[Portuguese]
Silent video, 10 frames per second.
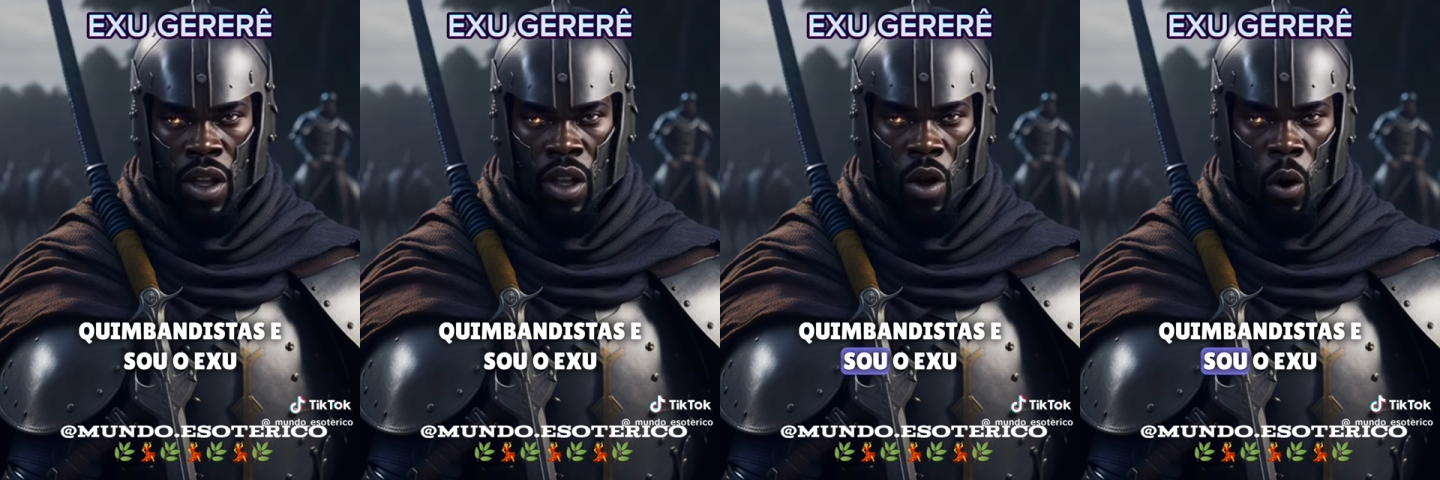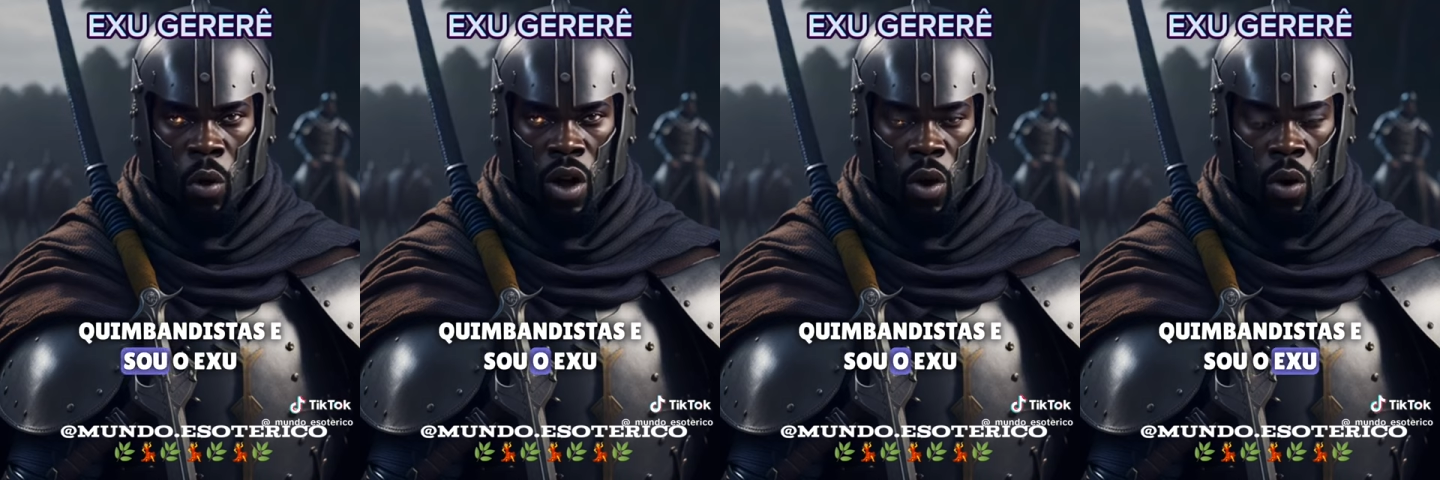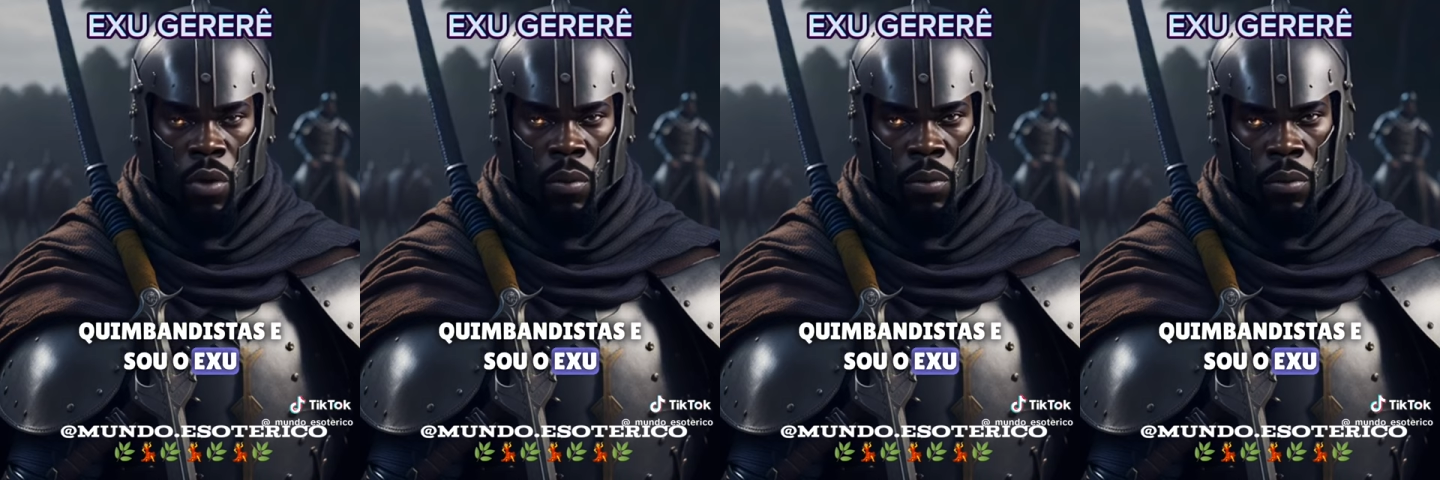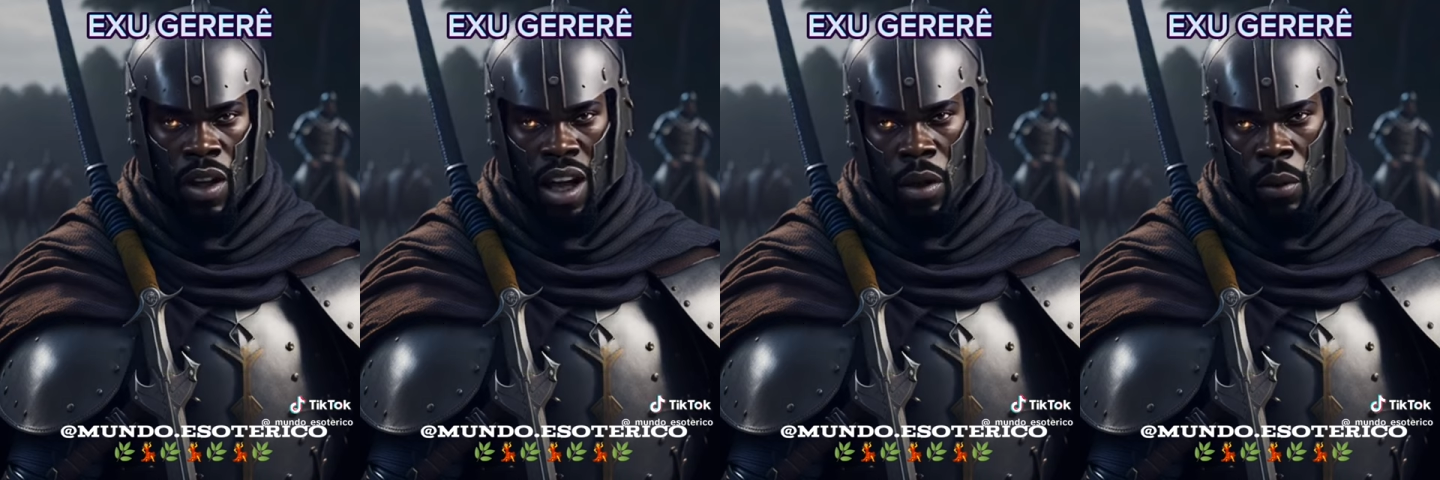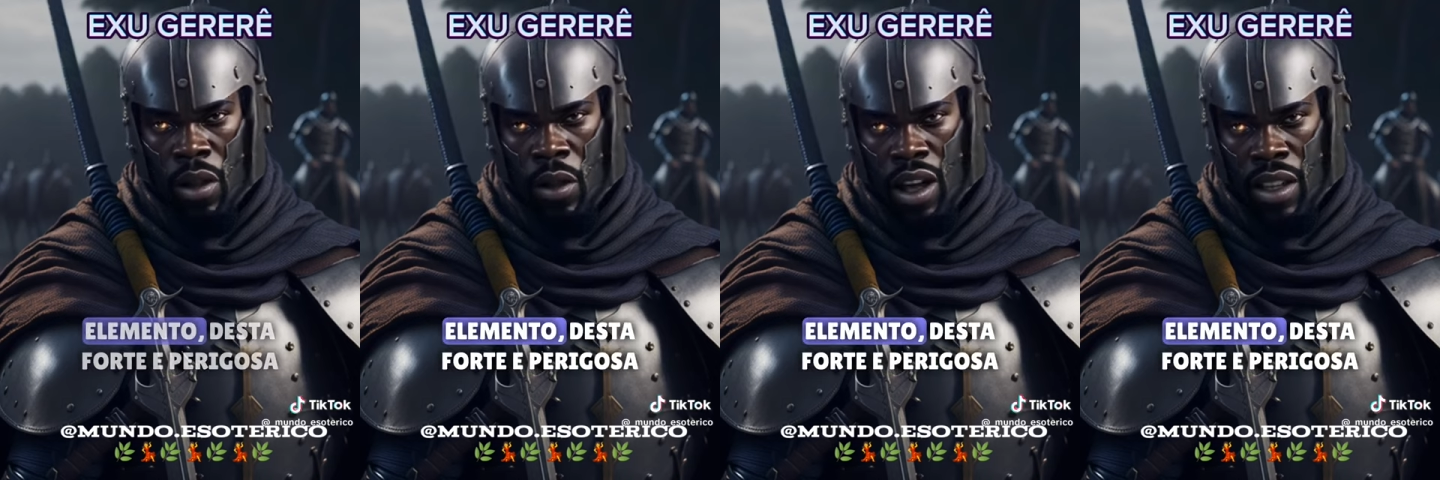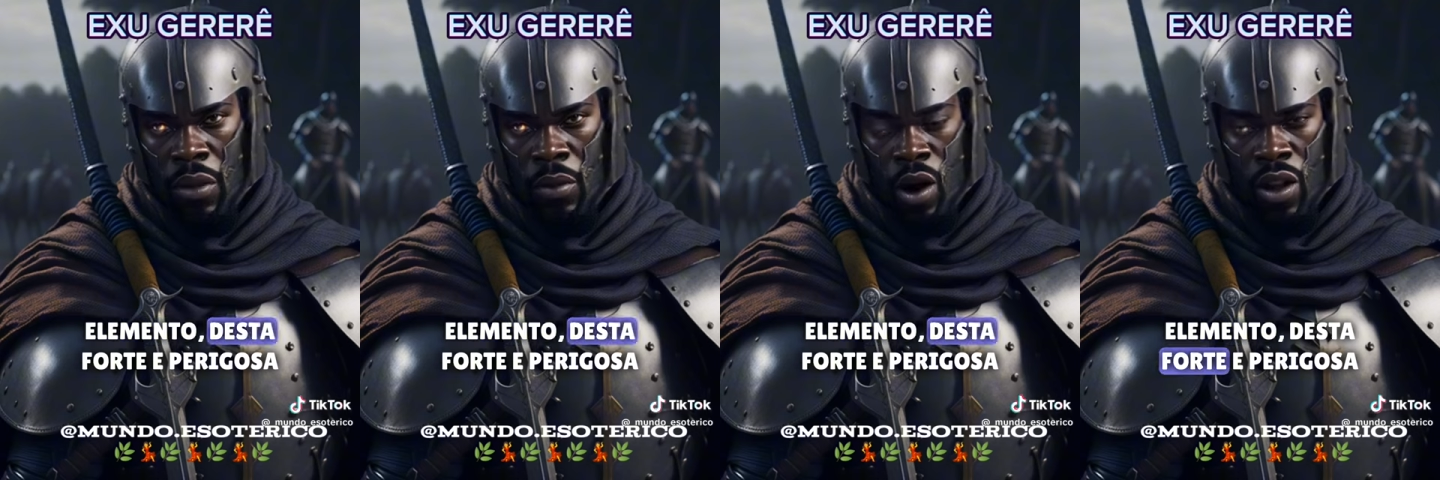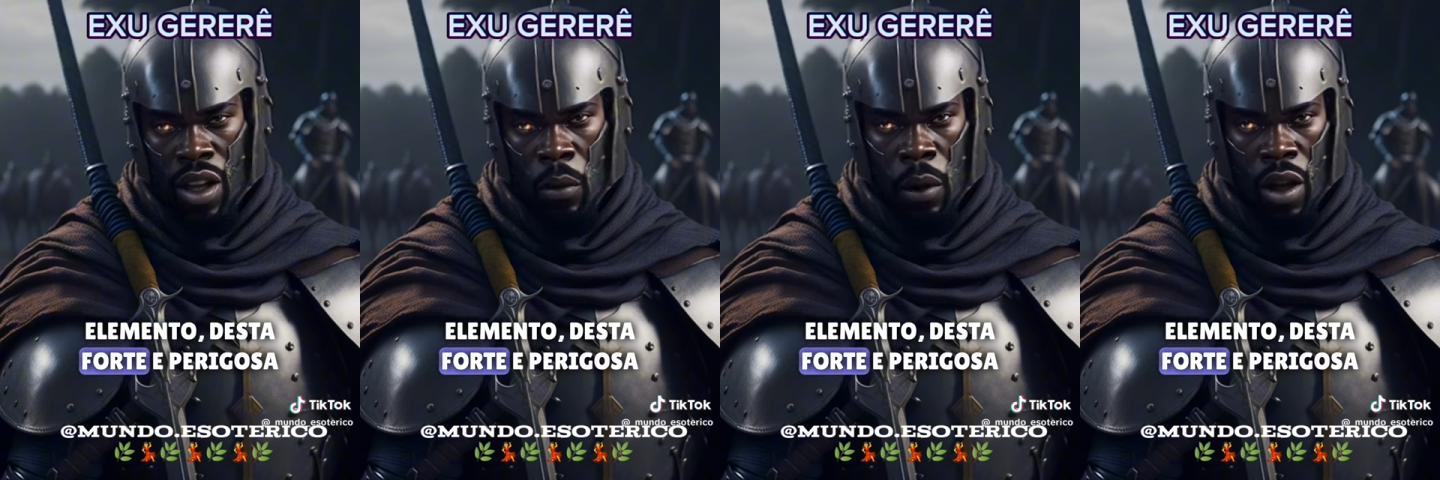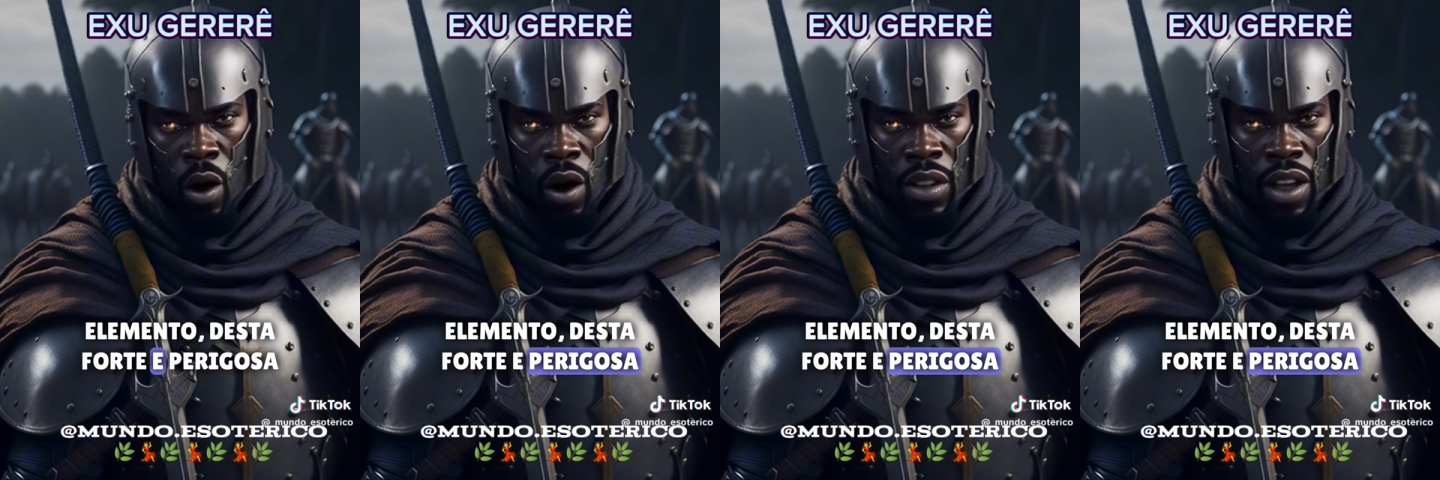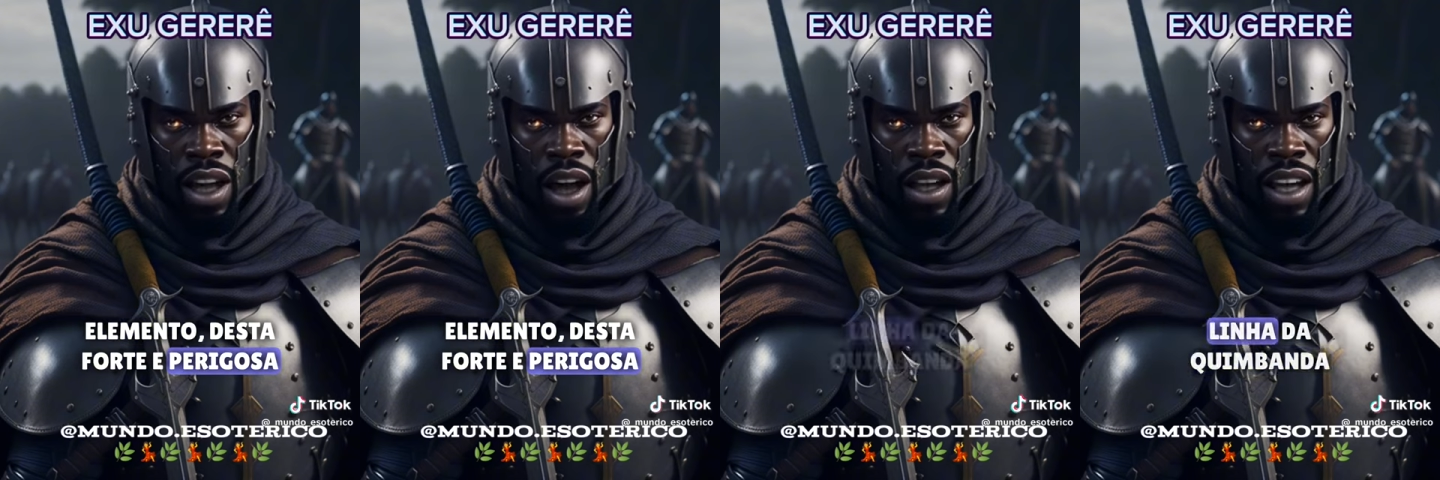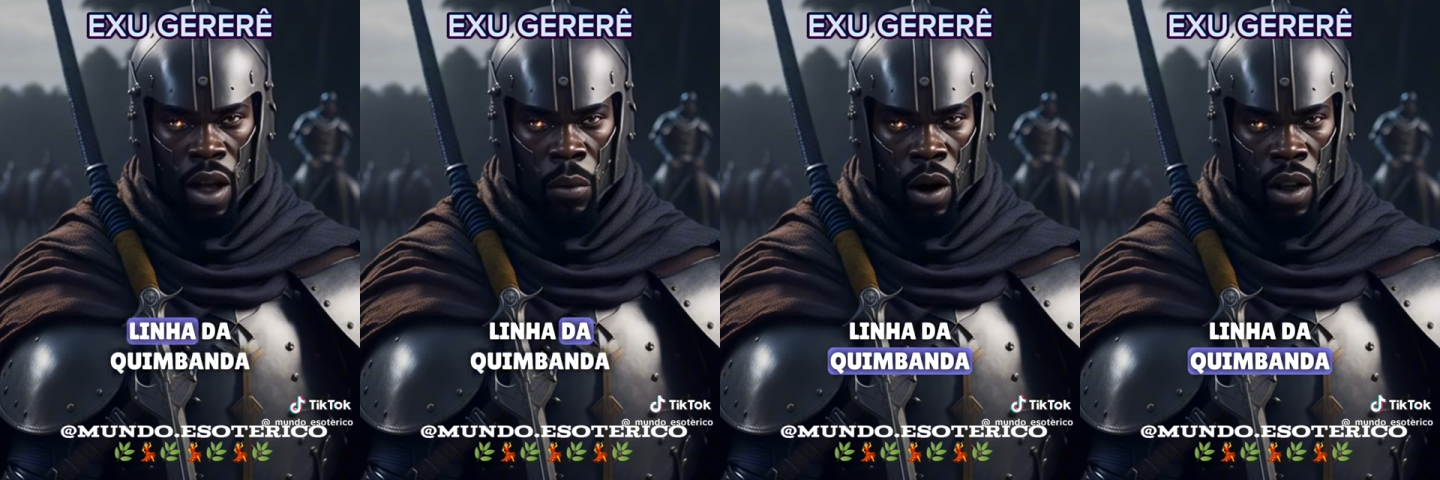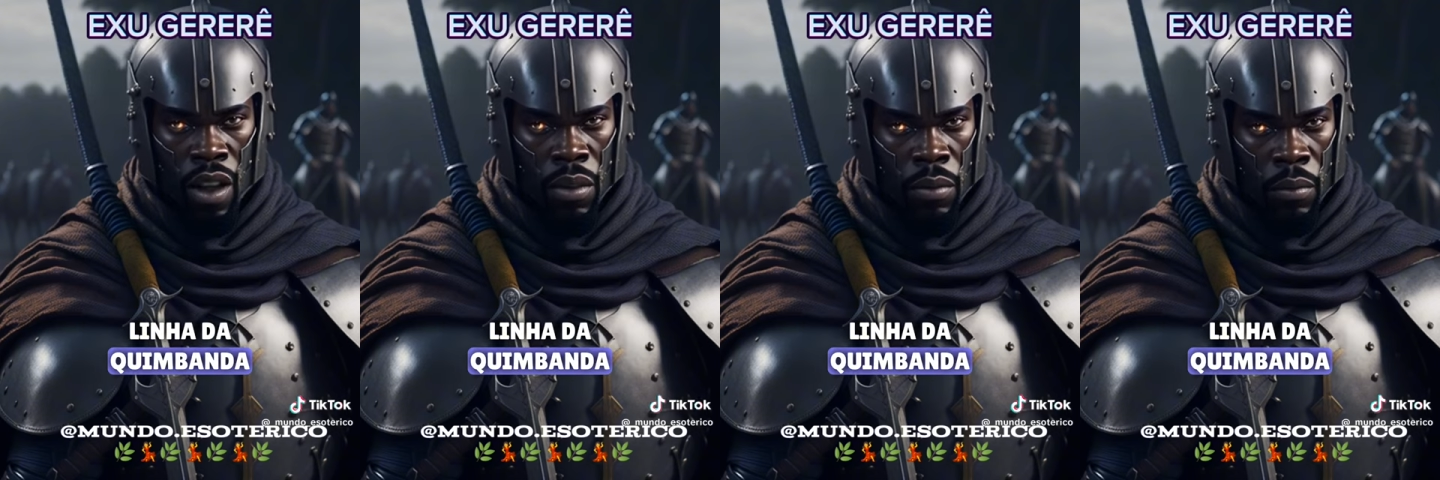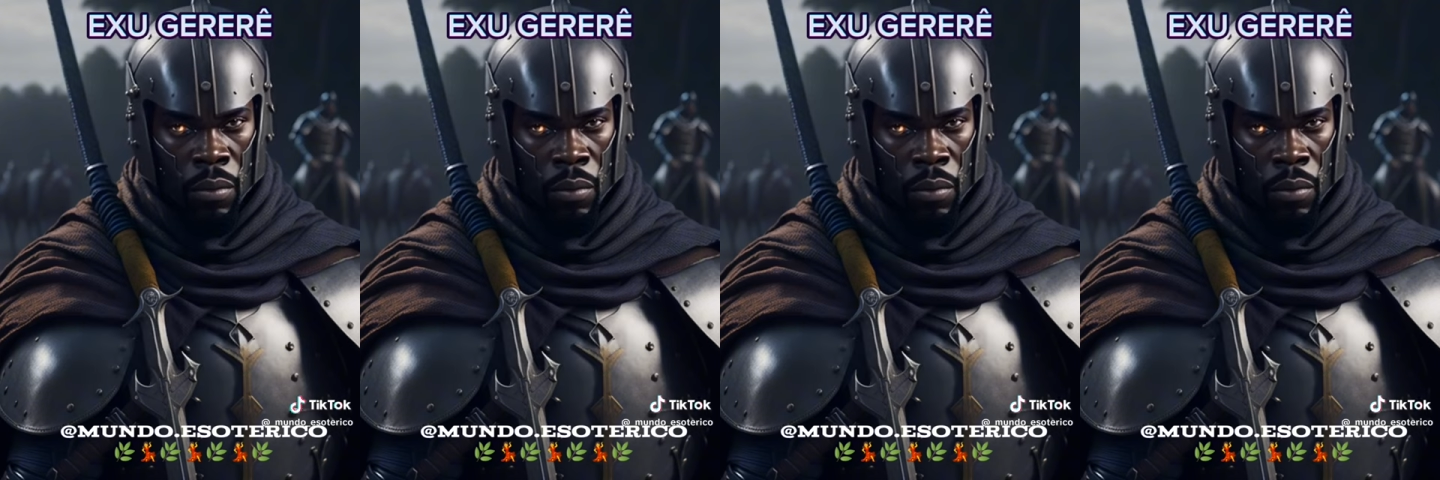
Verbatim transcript: e sou o Exu, elemento desta forte e perigosa linha da quimbanda.